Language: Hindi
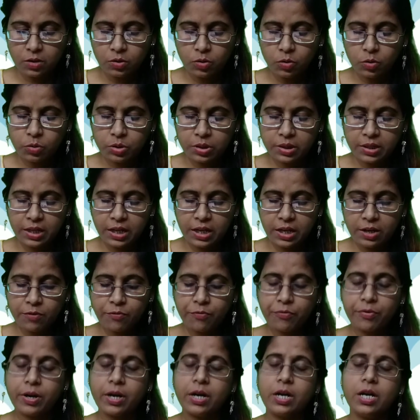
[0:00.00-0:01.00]
तो तीन
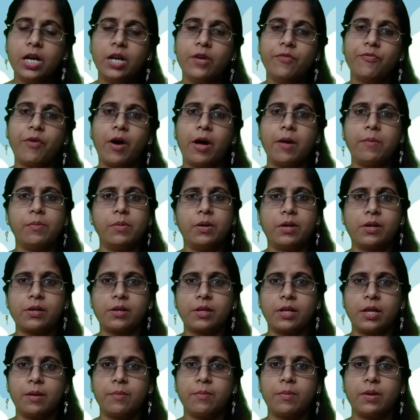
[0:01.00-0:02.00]
फ्रेंडली फार्मर्स
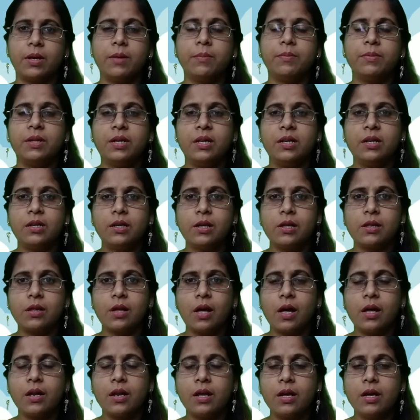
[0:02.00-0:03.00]
थे मतलब तीन
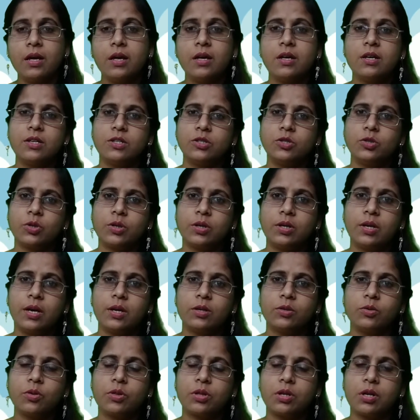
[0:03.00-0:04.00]
किसान हैं जो कि
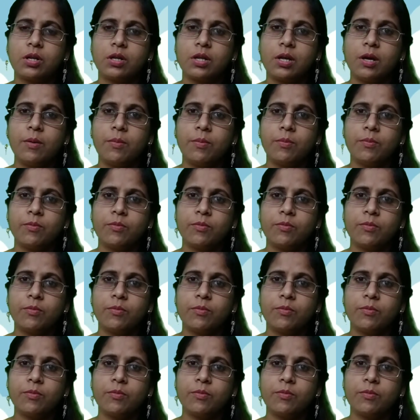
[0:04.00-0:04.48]
एक दूसरे के